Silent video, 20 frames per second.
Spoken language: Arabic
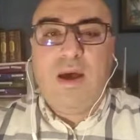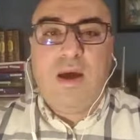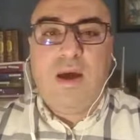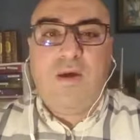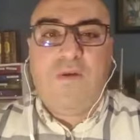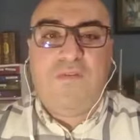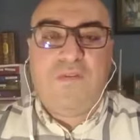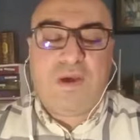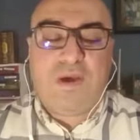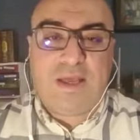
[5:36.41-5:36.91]

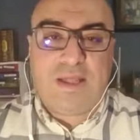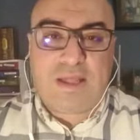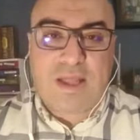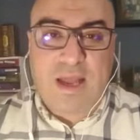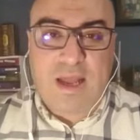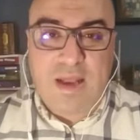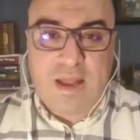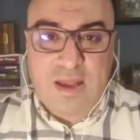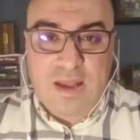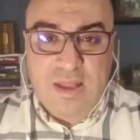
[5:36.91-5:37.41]
أو في
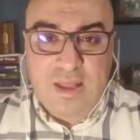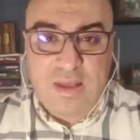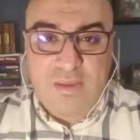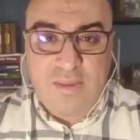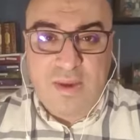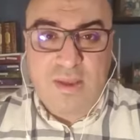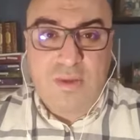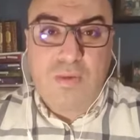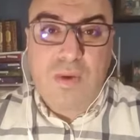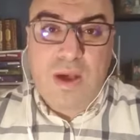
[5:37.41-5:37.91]
قطاع
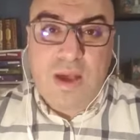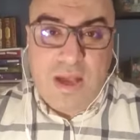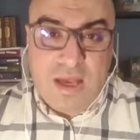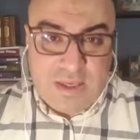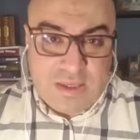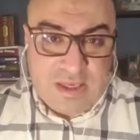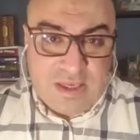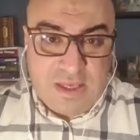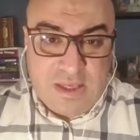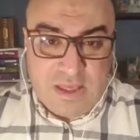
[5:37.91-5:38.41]
الخدمات
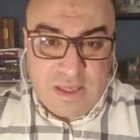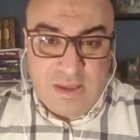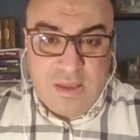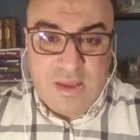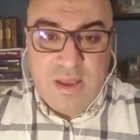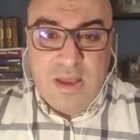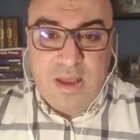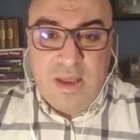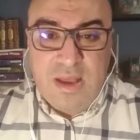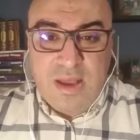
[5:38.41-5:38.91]
وخاصة
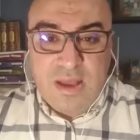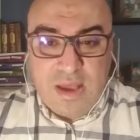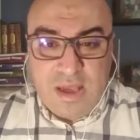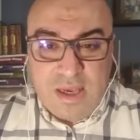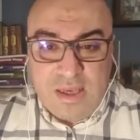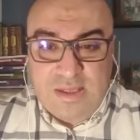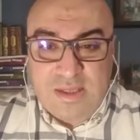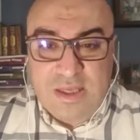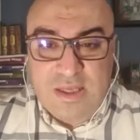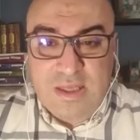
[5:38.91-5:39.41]

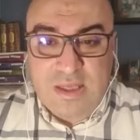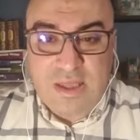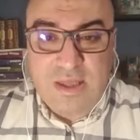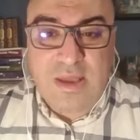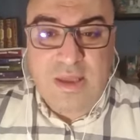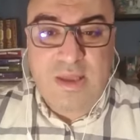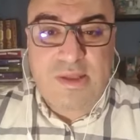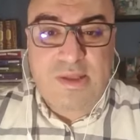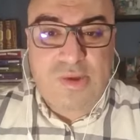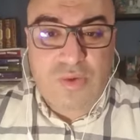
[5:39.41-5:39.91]
خاصة
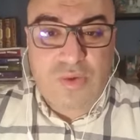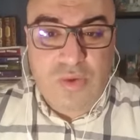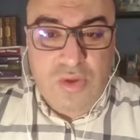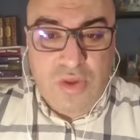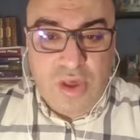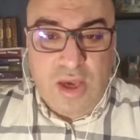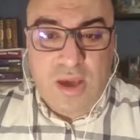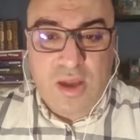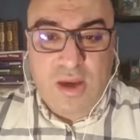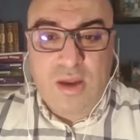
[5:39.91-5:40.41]

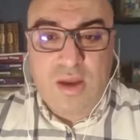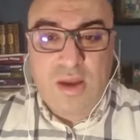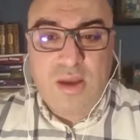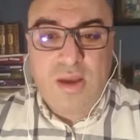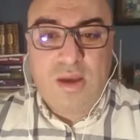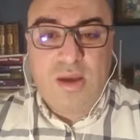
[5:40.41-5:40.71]
التجار